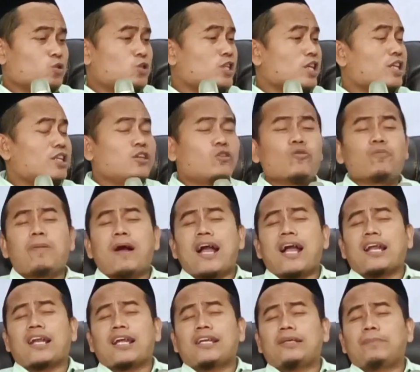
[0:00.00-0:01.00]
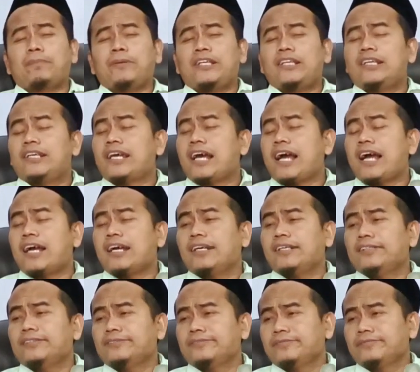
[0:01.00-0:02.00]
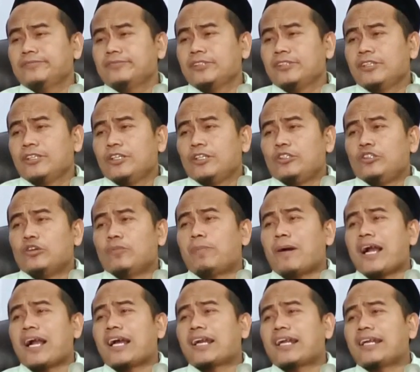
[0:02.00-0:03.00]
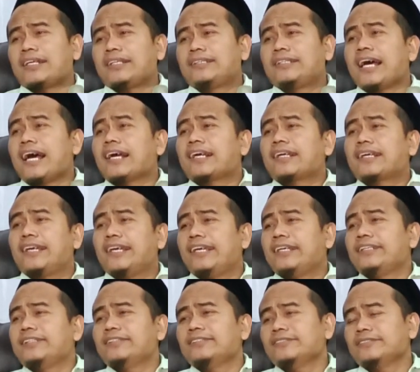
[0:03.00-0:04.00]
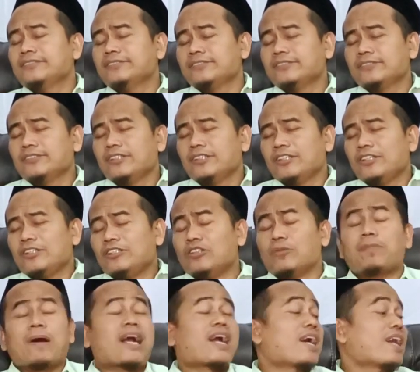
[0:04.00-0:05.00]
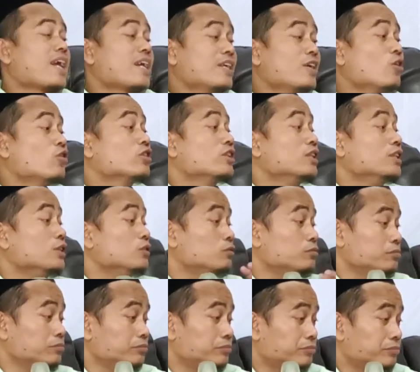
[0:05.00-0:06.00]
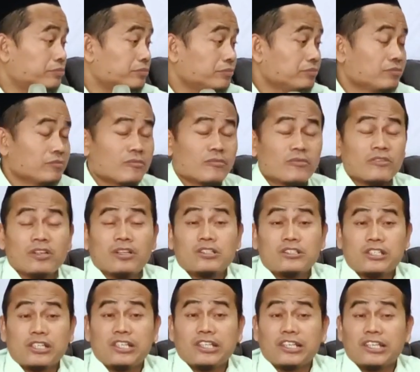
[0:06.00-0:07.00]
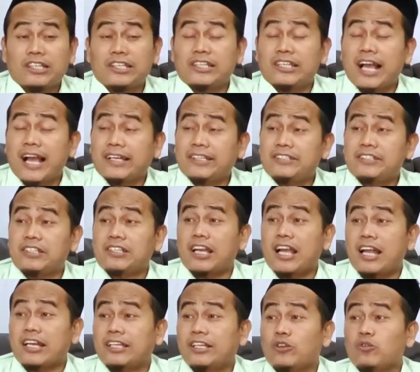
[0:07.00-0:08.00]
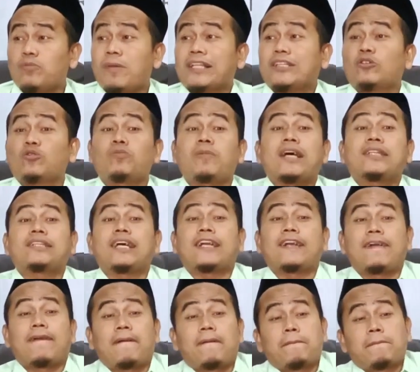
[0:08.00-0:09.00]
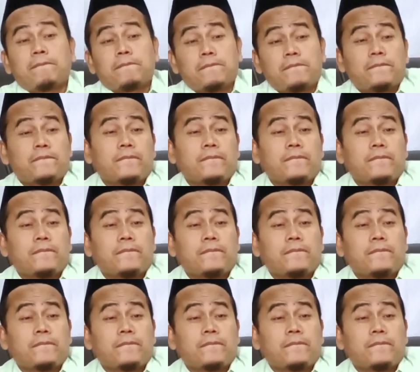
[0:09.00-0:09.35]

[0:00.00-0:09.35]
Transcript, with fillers: Kucing niku panganane pindang, ya panganane daging, ya panganane ngoten niku. Jenenge kiai senengane rumat-rumatan.